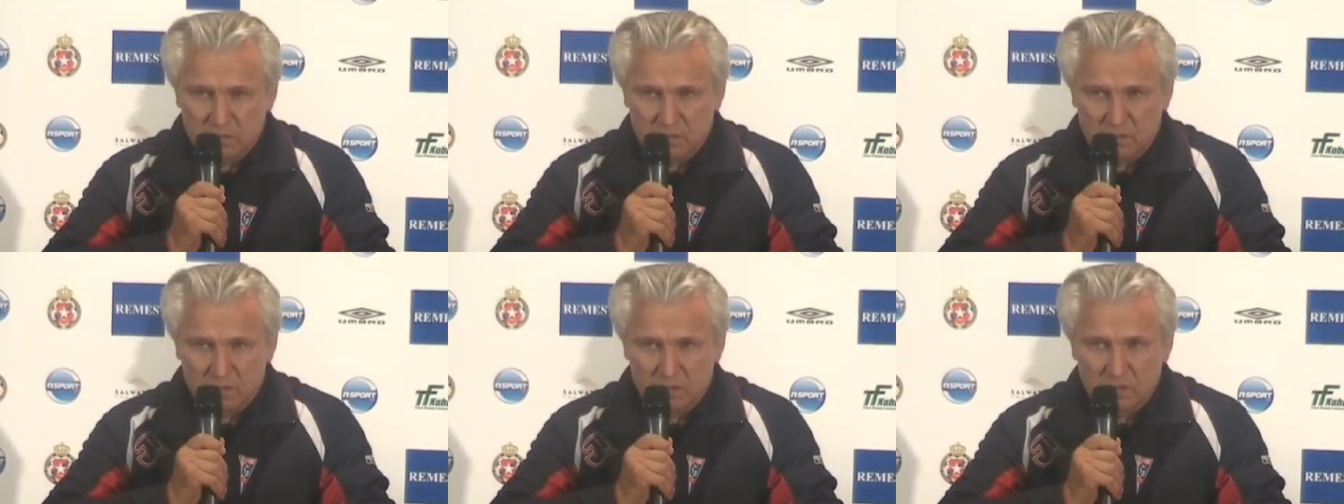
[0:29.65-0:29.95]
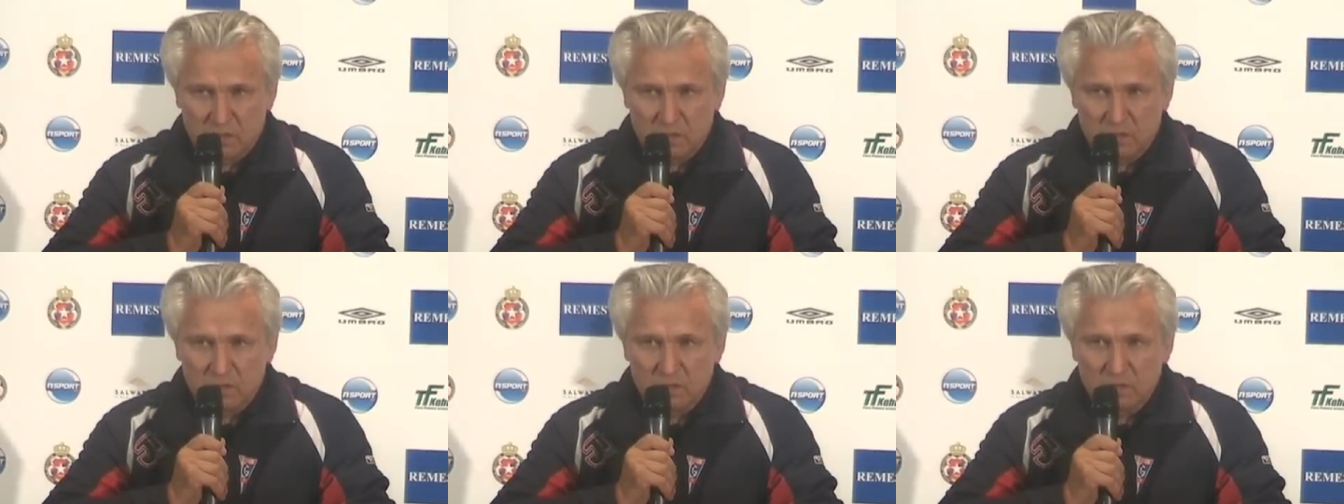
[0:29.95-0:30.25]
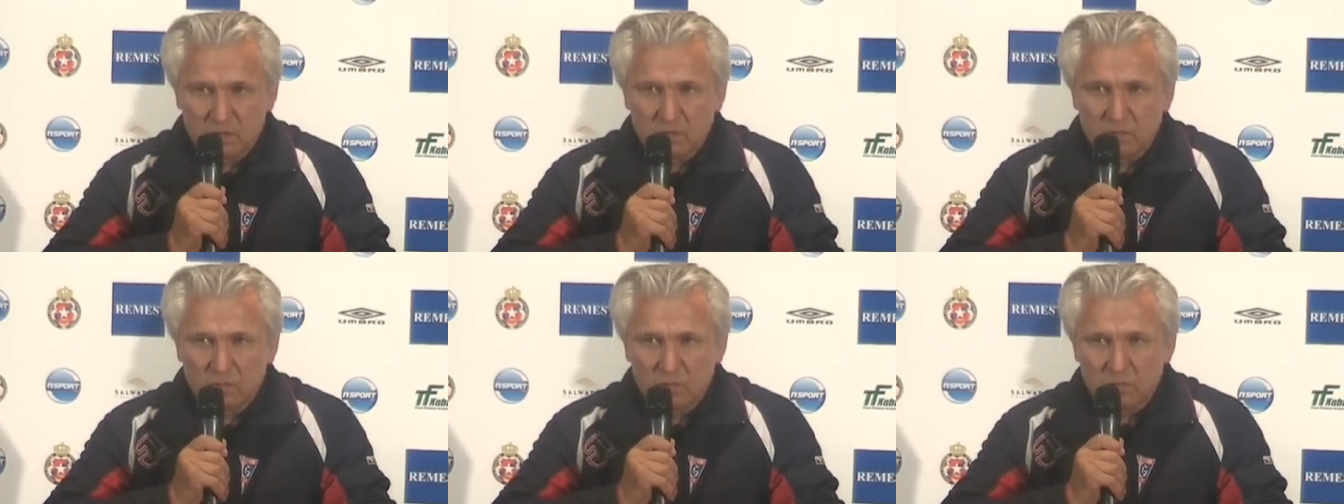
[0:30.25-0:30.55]
że ten
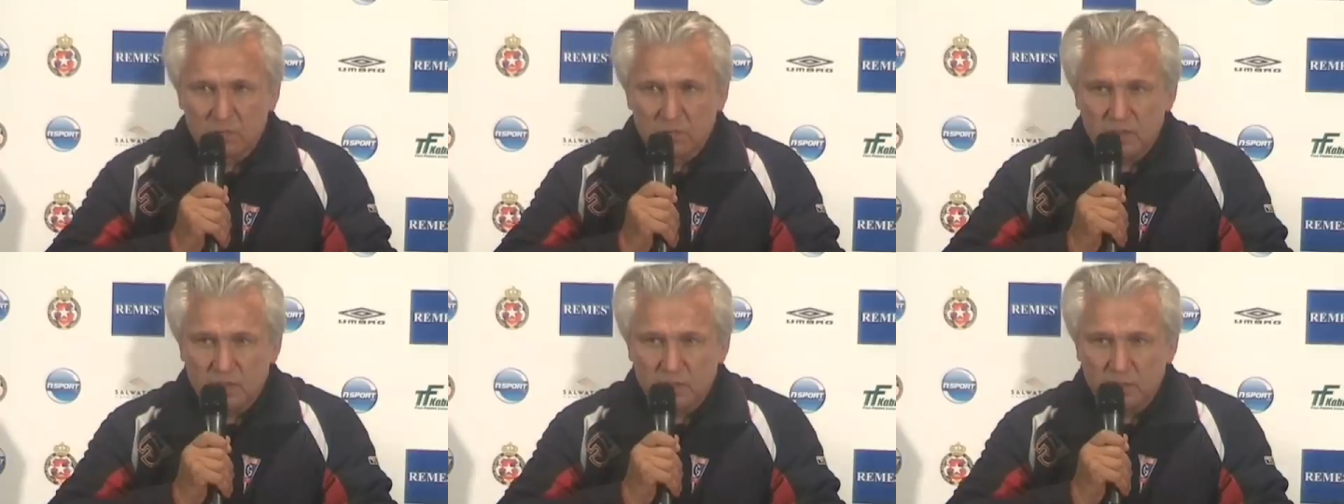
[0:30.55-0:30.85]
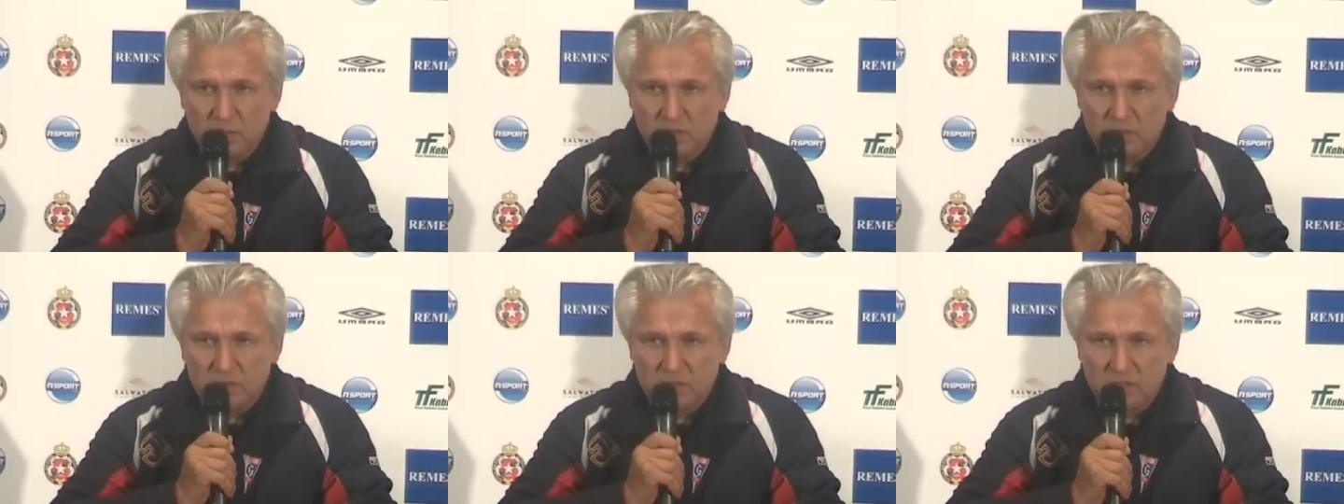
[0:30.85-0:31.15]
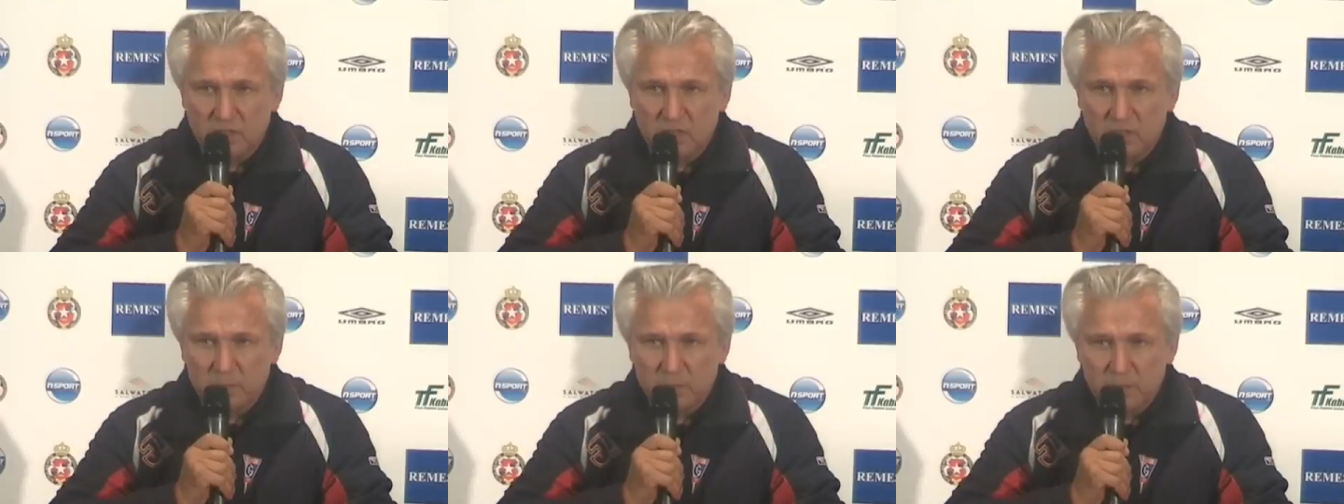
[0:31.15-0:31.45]
górnik
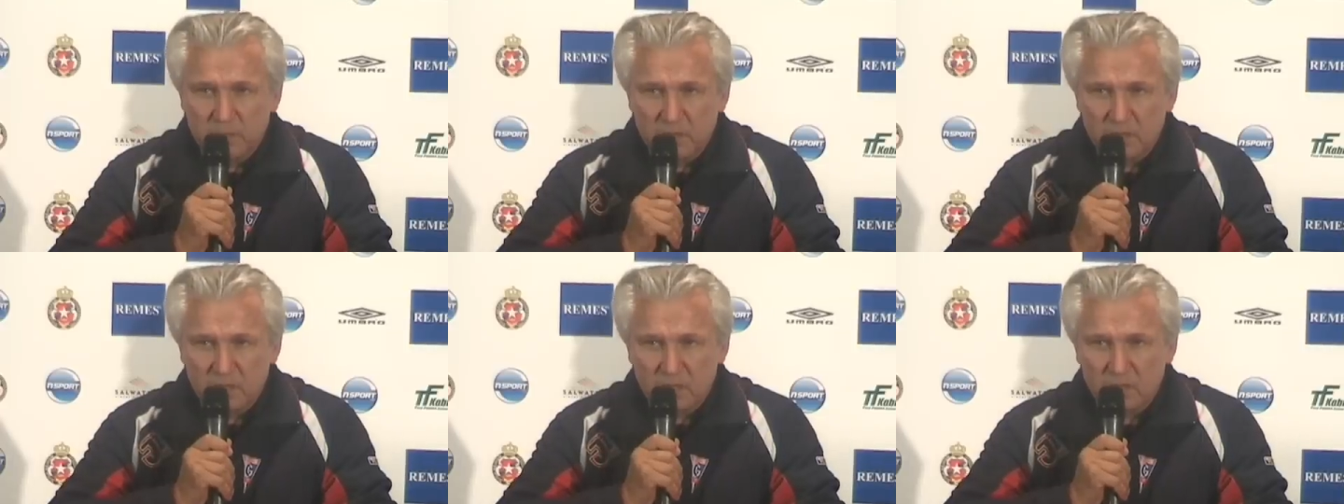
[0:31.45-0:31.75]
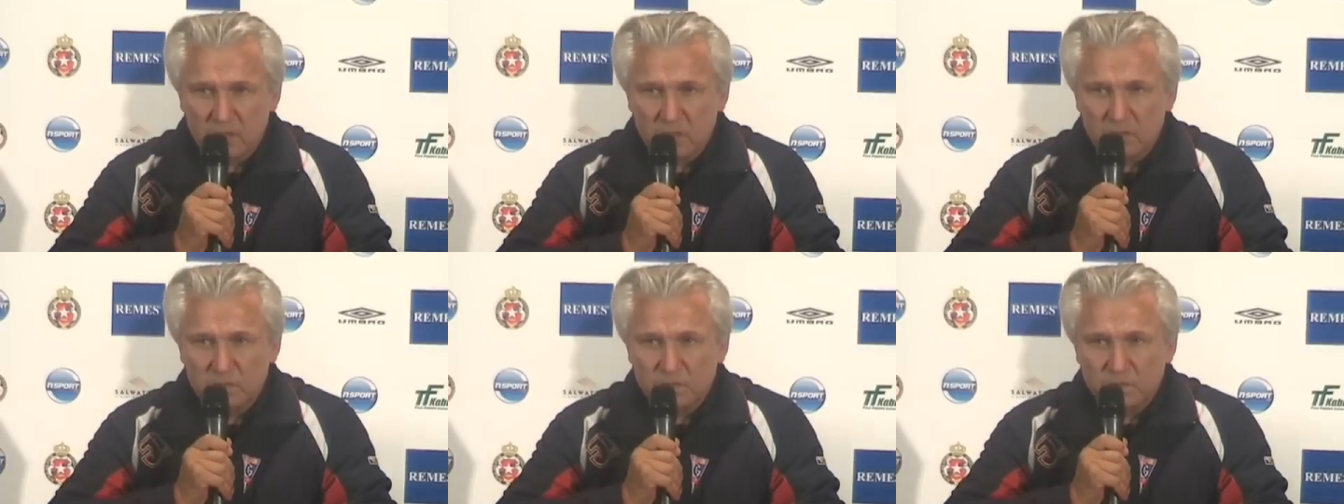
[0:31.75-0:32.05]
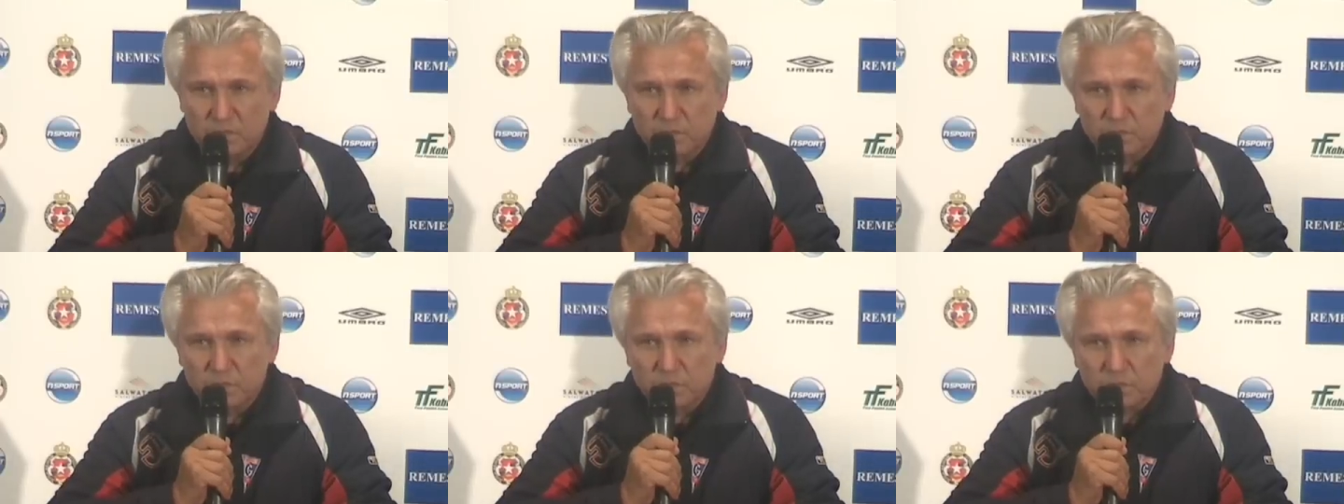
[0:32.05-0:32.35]
będzie lepiej grał.
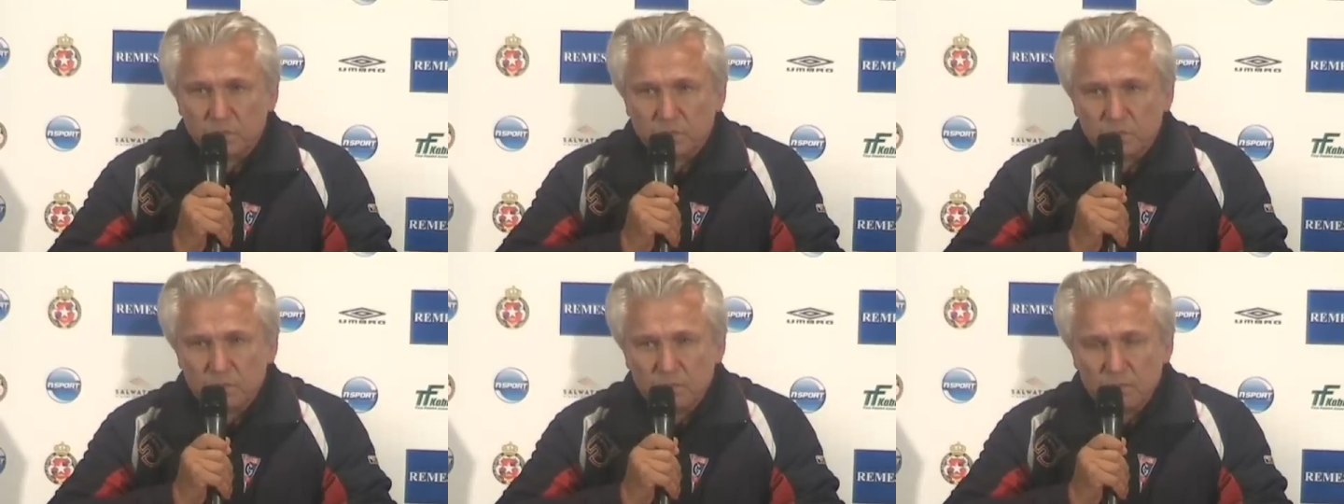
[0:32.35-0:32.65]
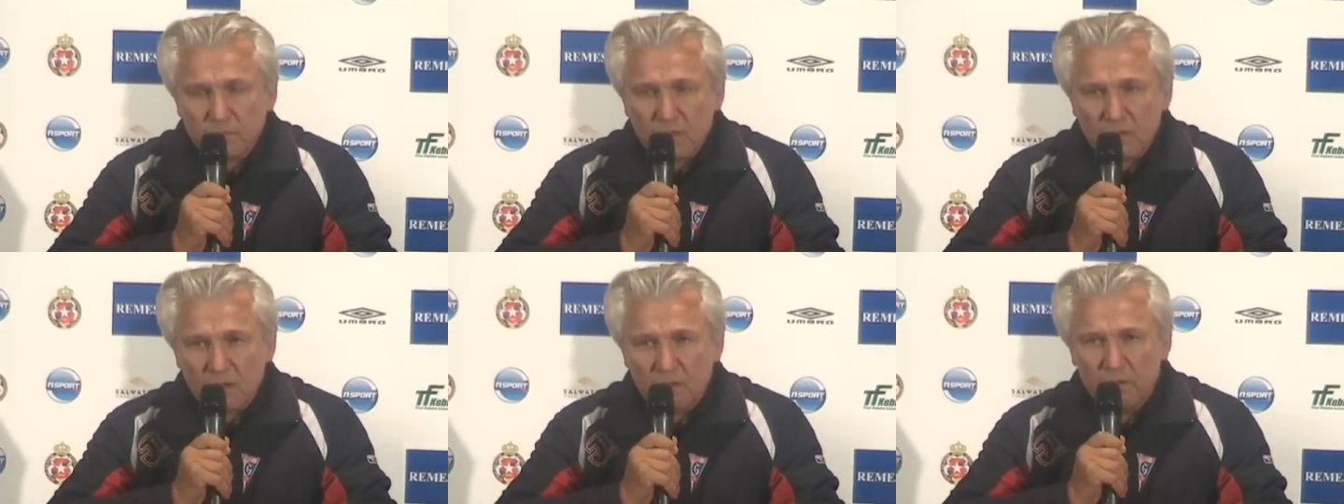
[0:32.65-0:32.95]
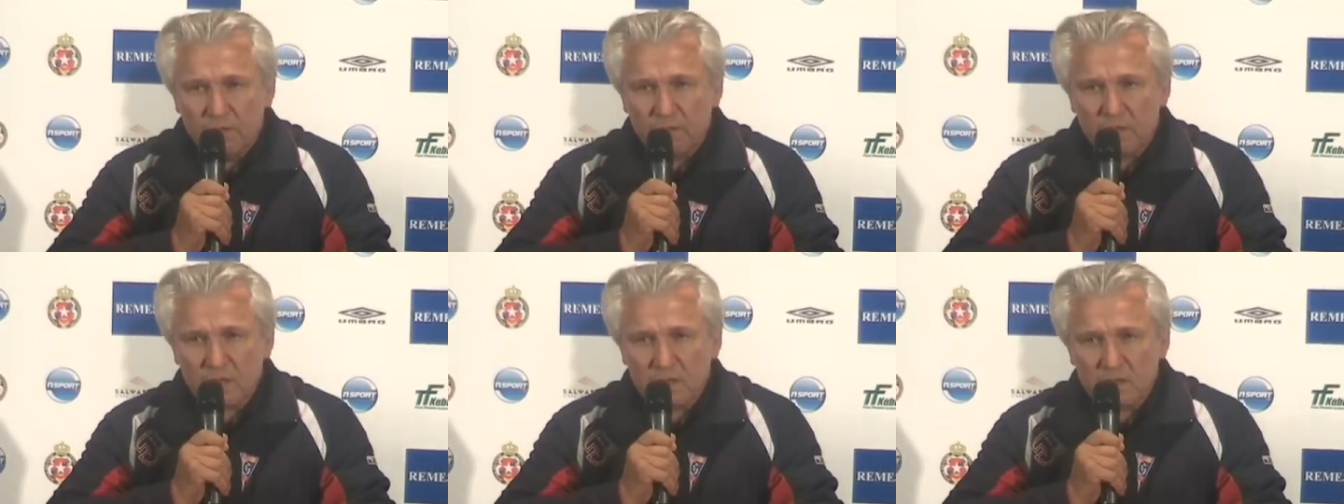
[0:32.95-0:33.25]

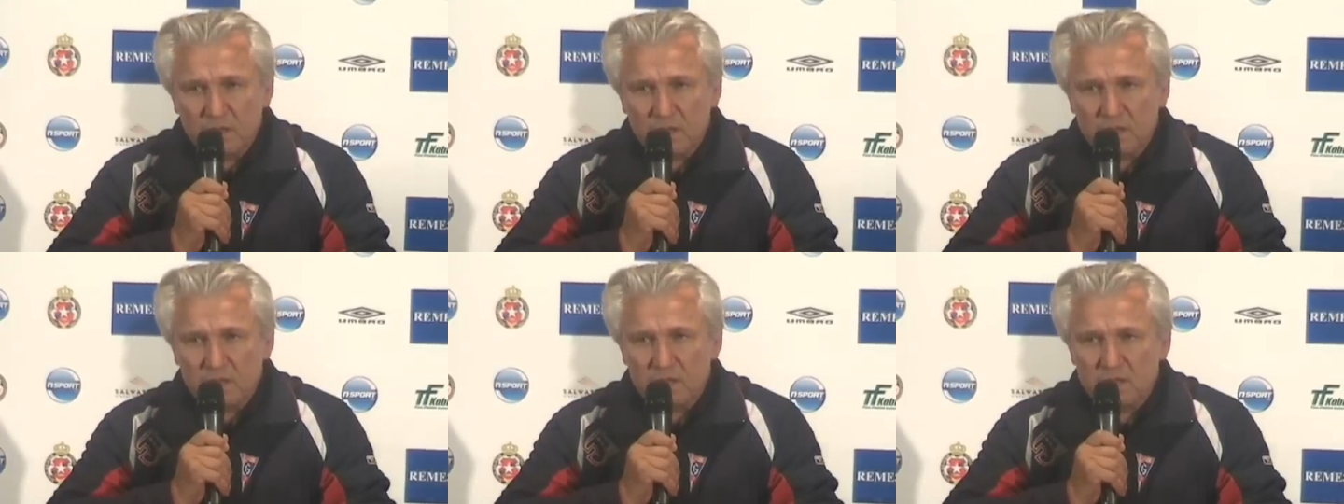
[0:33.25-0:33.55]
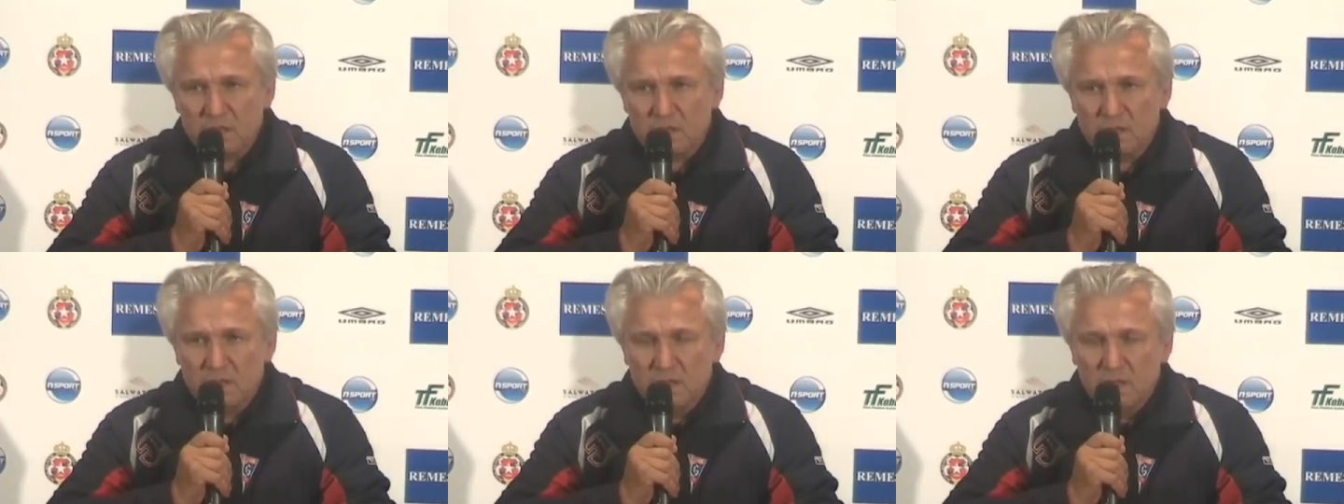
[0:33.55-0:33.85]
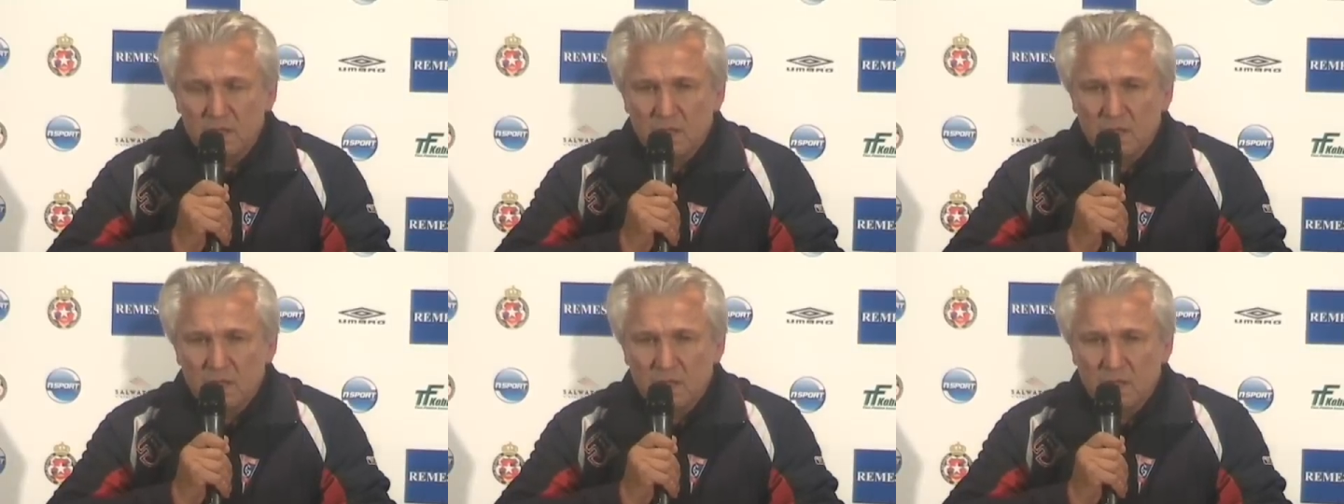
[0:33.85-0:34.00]
Fakt jest,